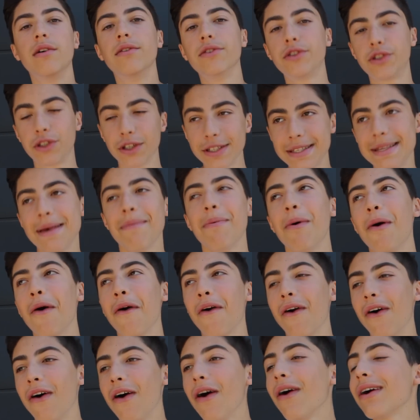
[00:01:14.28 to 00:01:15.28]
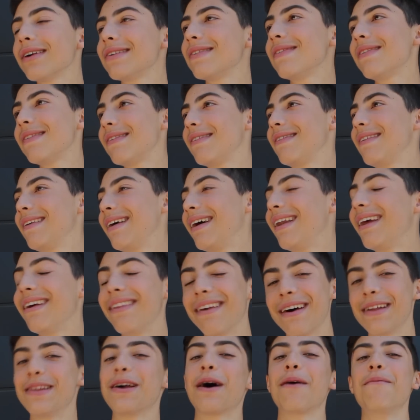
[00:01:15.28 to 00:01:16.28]
je sais pas encore c'est à la
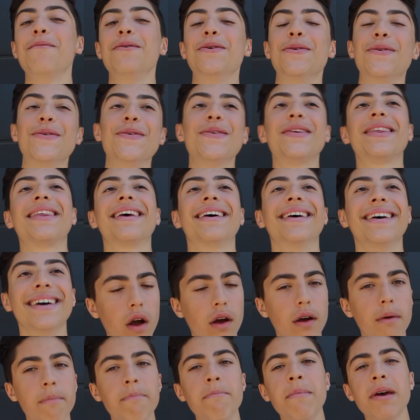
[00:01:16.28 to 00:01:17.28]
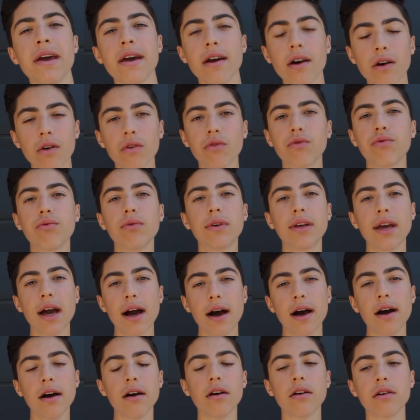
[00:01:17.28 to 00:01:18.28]
dernière minute. Hein. Mais en tout
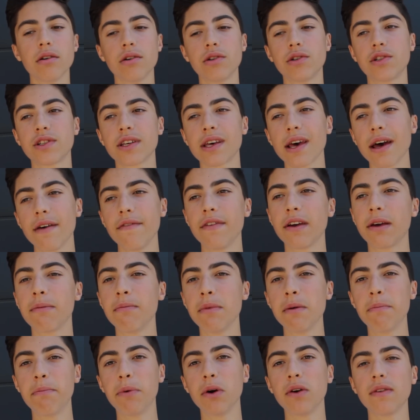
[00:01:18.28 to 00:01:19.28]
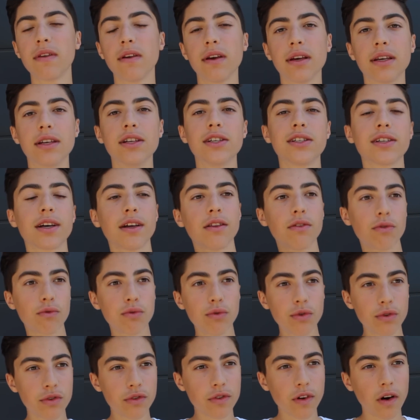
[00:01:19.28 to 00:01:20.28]
cas, euh, je serai avec mes potes avec qui je traîne
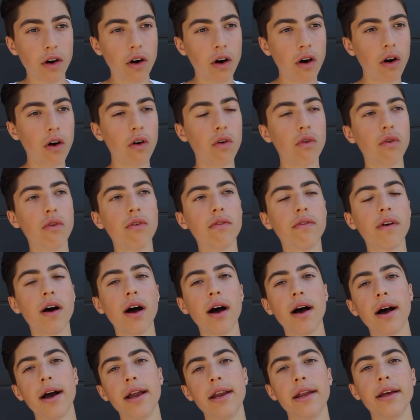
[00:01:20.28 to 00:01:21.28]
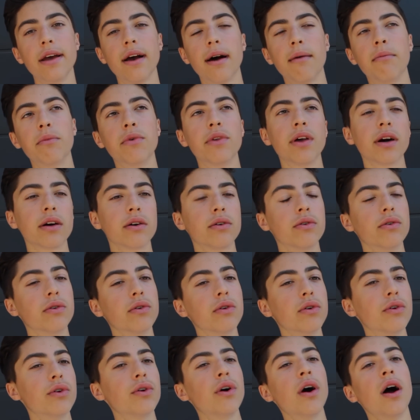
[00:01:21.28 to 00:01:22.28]
tout le temps. On va aller à
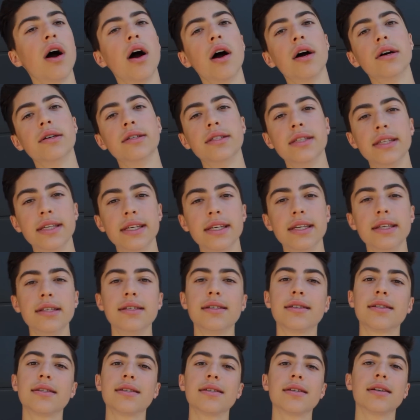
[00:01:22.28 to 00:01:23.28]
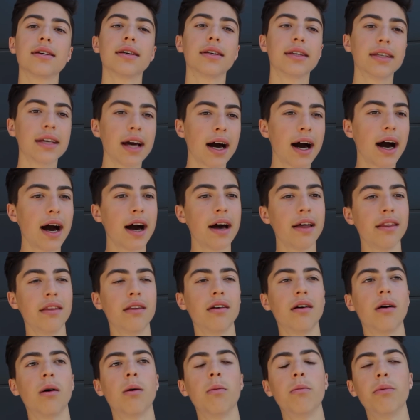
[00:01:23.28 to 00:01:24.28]
Monaco, Nice,
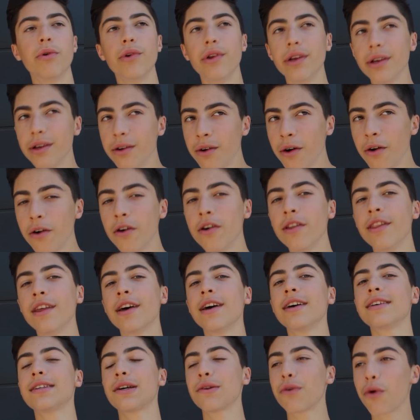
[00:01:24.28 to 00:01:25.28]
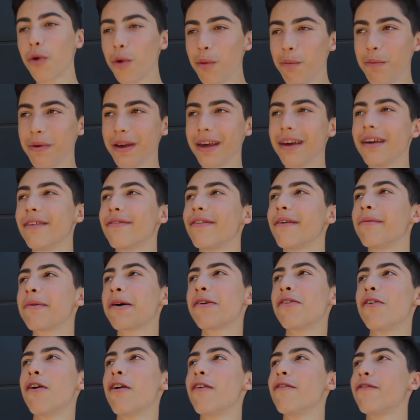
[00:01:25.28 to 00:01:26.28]
Cannes, Polygone, Saint-Tropez, enfin
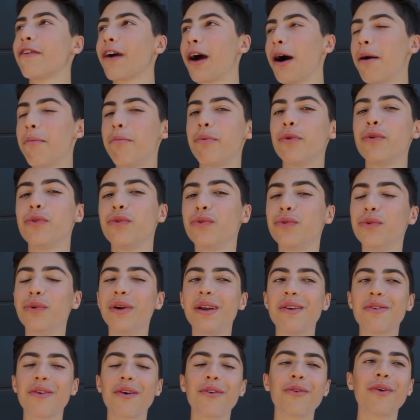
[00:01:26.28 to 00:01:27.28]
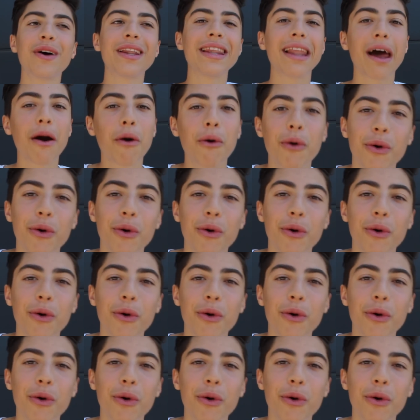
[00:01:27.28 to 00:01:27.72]
bref on va faire un peu tous les endroits de la